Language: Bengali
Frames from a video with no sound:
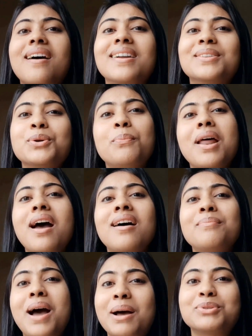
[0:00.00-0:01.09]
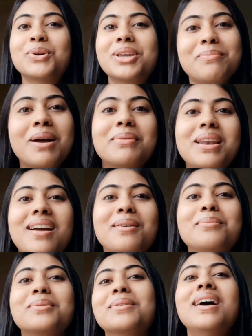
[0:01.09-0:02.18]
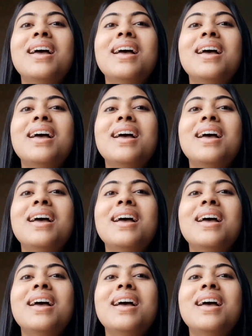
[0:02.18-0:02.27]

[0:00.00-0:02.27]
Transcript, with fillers: আর তোমরা ভাবছো কীভাবে লাগাবো